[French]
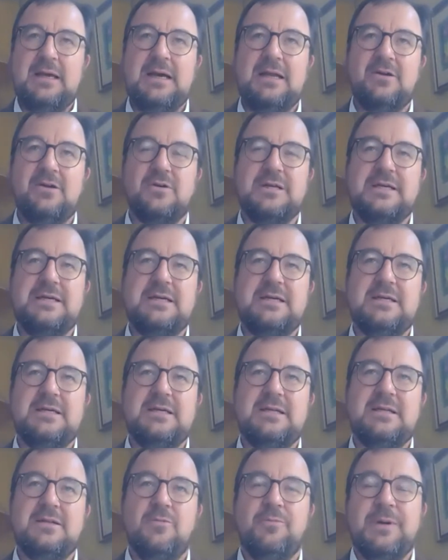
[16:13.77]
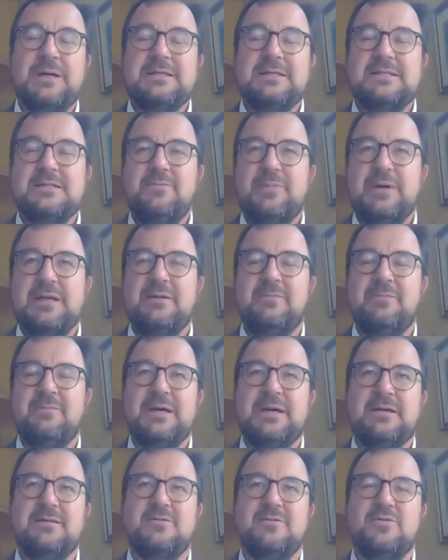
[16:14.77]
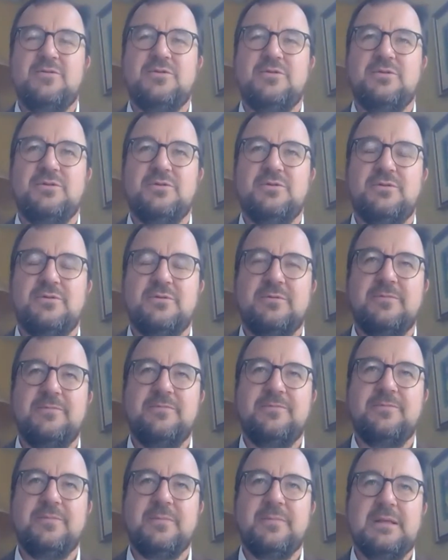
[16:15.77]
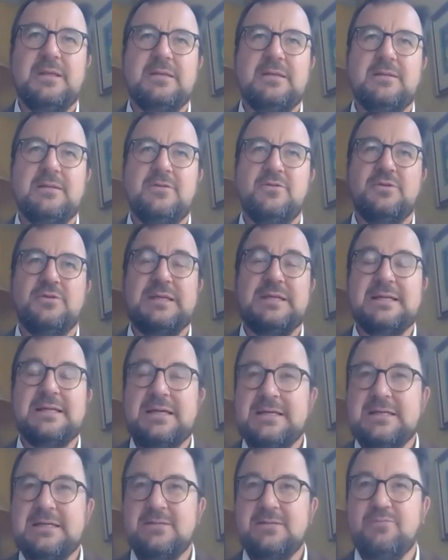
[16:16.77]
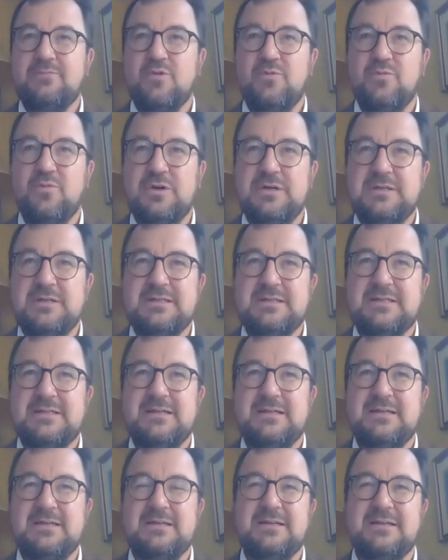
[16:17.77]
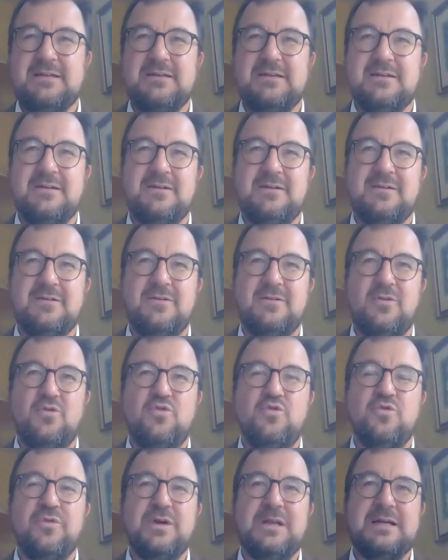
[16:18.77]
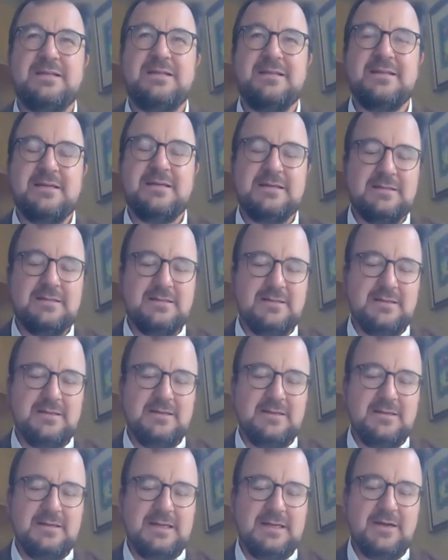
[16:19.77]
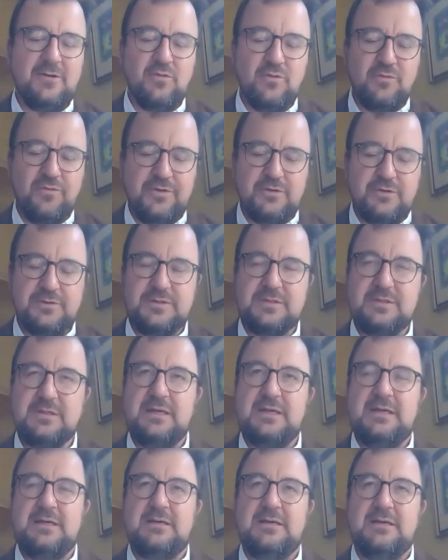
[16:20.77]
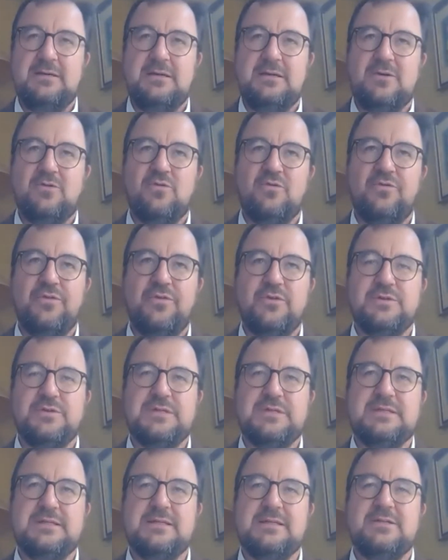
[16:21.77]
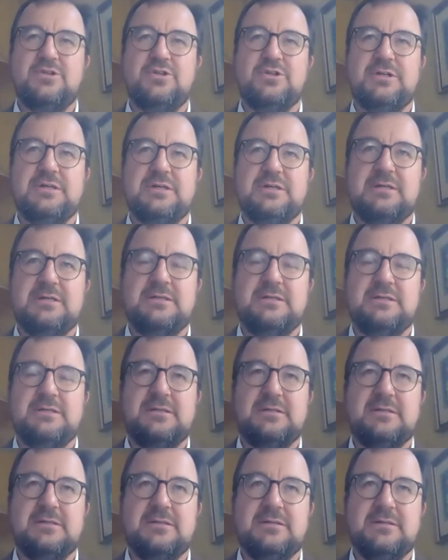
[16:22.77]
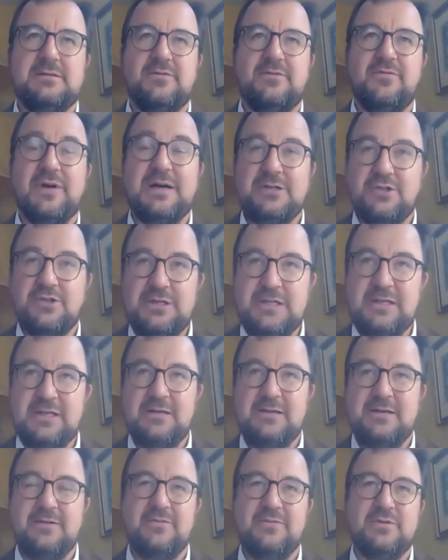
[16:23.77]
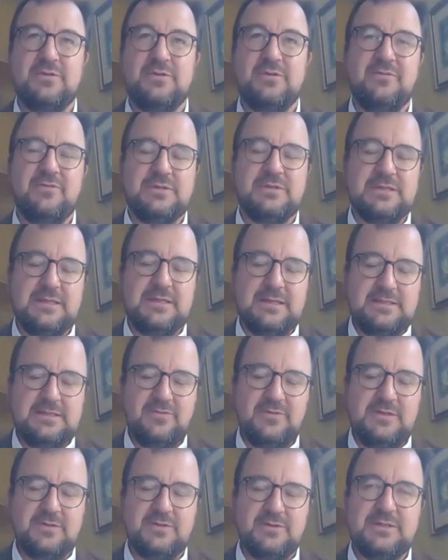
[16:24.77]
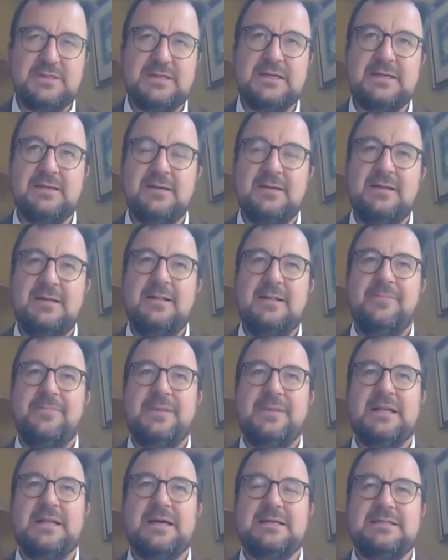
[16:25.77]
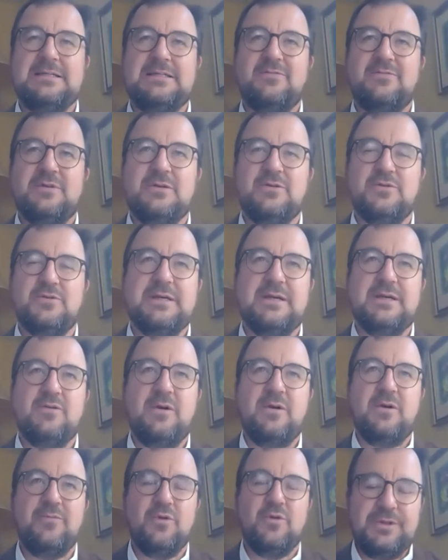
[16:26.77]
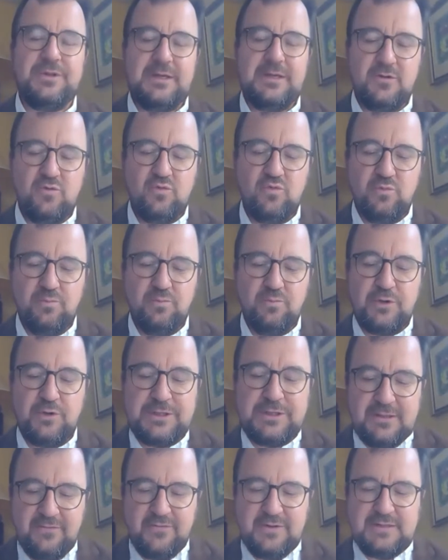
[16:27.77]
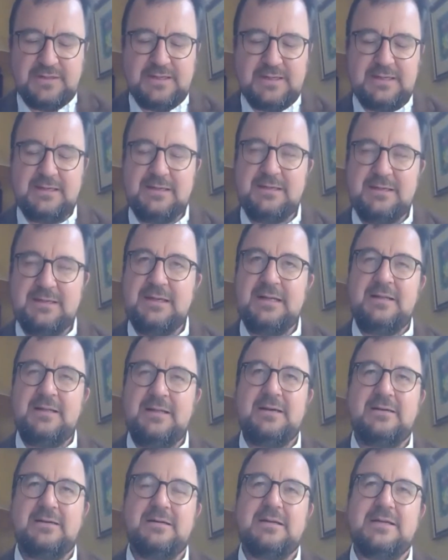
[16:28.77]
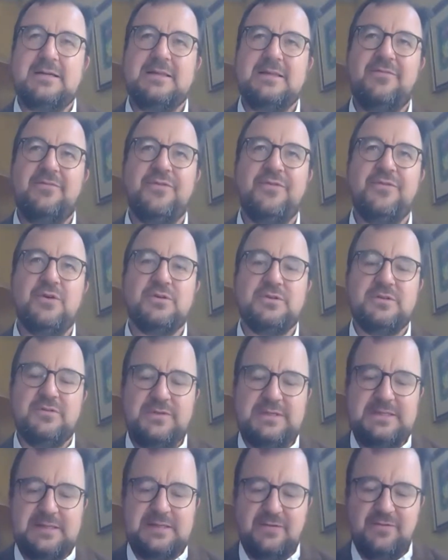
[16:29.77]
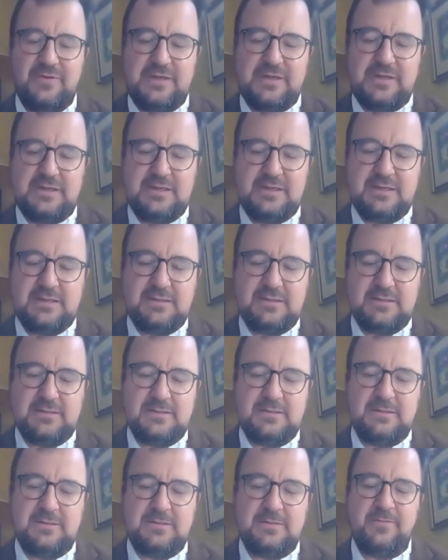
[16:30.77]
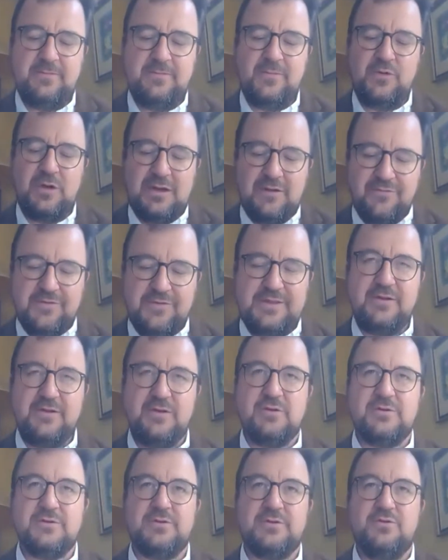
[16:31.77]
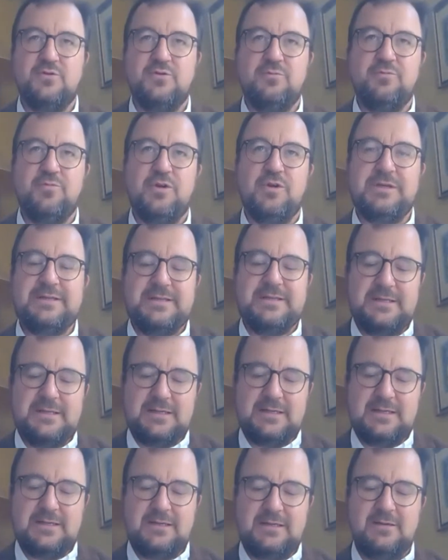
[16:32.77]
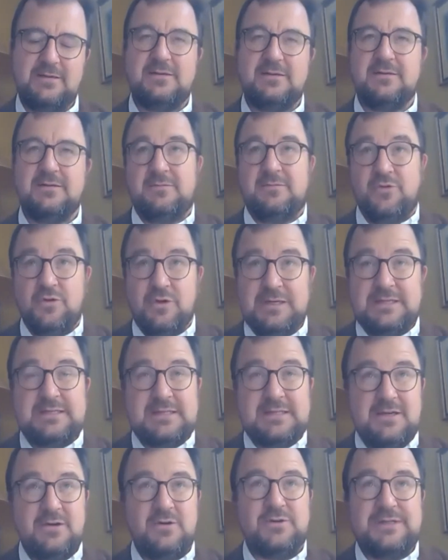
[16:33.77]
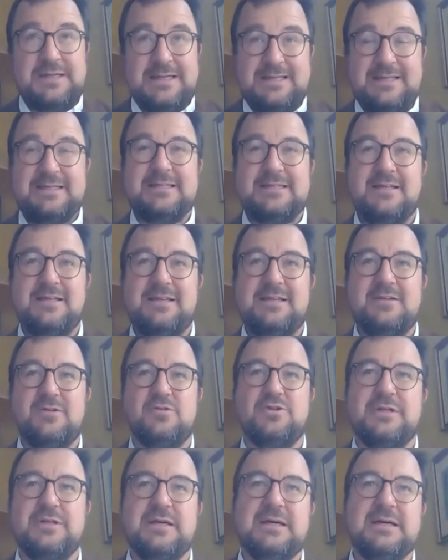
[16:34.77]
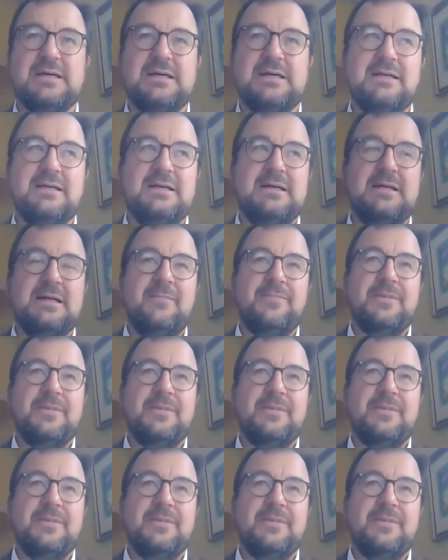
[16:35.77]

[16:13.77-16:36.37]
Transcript: Alors, les, le principal impact de, de cette crise, pour moi, c'est euh, une nouvelle atteinte à, la confiance. Euh, la confiance était déjà euh, fragile avant, cette crise financière. La crise financière lui a porté un coup peut-être fatal. la défiance vis-à-vis de la finance, du politique, de la science et des élites en général